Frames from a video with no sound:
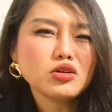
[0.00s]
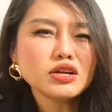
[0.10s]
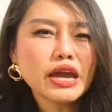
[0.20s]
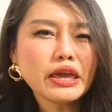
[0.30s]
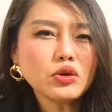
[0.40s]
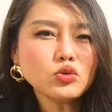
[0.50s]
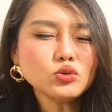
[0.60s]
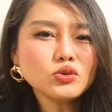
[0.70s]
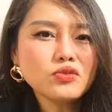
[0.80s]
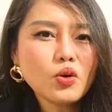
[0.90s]
họ kéo
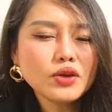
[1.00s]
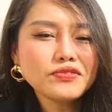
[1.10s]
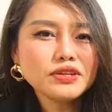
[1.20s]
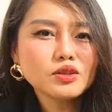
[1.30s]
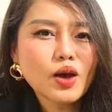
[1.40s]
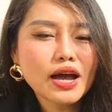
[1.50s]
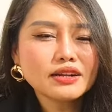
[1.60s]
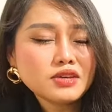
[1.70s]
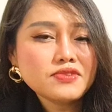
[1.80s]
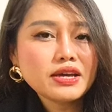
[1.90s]
tôi vô cái phiên tòa
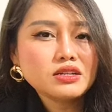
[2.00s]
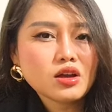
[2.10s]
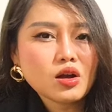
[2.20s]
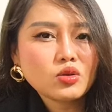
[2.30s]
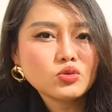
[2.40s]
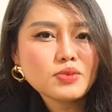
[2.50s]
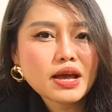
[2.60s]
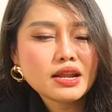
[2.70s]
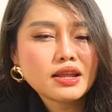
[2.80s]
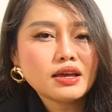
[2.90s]
nữa cái vai trò của
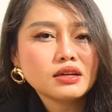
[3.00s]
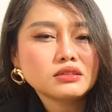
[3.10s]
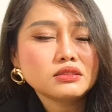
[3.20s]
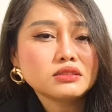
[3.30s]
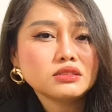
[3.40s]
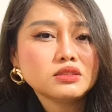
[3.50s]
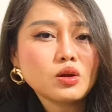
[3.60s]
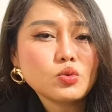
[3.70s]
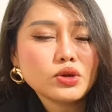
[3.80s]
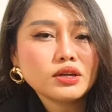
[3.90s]
bà là người
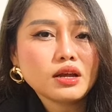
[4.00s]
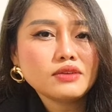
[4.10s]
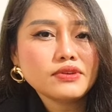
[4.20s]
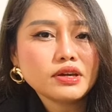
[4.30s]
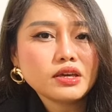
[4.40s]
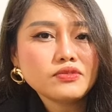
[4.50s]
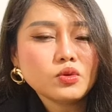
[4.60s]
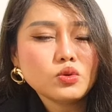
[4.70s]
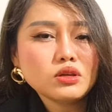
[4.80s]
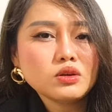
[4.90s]
có quyền lợi và nghĩa
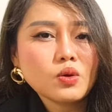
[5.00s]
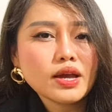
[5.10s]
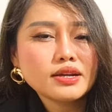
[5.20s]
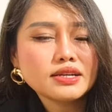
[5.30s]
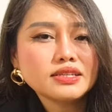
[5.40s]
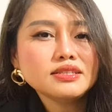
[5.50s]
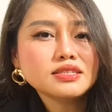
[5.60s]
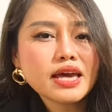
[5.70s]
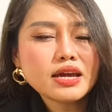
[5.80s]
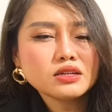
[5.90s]
vụ liên quan là chính
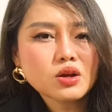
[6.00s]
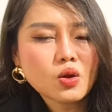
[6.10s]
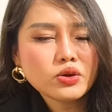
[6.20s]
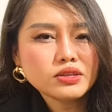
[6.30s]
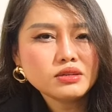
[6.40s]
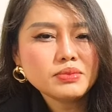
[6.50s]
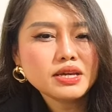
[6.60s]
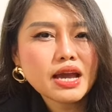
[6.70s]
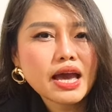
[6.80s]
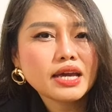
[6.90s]
xác rồi chứ
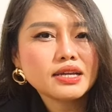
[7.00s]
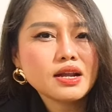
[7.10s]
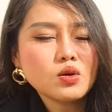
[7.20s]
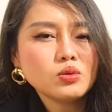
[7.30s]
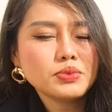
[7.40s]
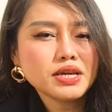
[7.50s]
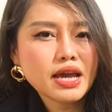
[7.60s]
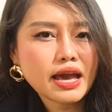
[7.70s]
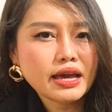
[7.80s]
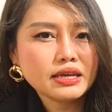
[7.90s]
bị hại đâu bị
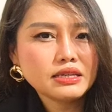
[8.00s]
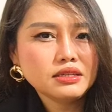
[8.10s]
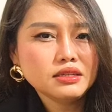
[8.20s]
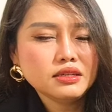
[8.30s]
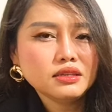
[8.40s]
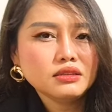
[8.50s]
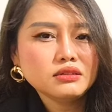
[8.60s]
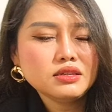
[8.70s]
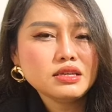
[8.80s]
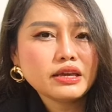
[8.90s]
hại tự
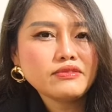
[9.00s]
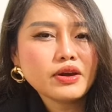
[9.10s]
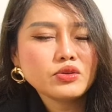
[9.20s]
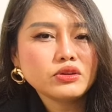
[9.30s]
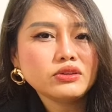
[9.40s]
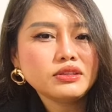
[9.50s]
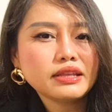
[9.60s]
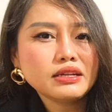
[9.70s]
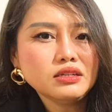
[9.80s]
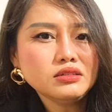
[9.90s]
nhiên nhảy vào chửi người
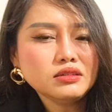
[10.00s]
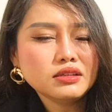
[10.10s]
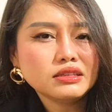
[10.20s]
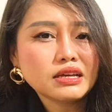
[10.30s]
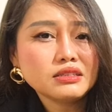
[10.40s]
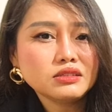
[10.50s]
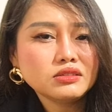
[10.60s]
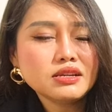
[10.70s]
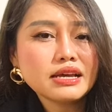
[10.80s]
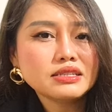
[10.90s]
ta trước rồi người ta
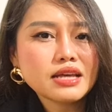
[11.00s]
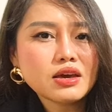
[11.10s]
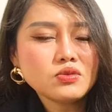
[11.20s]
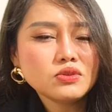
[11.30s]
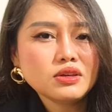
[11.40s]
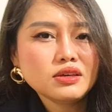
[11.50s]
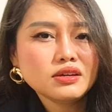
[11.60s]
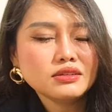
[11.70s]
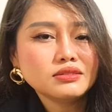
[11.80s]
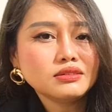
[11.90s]
chửi lại sao
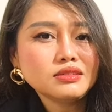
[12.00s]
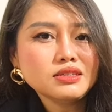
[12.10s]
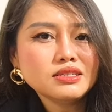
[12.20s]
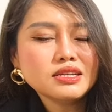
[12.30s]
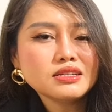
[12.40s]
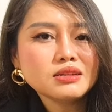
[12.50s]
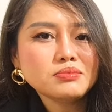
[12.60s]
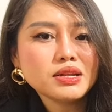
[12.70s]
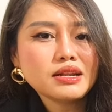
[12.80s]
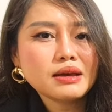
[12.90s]
ừ, tự nhiên cái xác
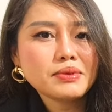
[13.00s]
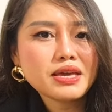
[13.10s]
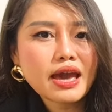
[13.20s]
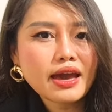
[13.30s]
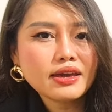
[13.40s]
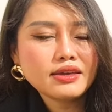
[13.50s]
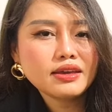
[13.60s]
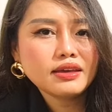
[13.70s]
định mình là bị hại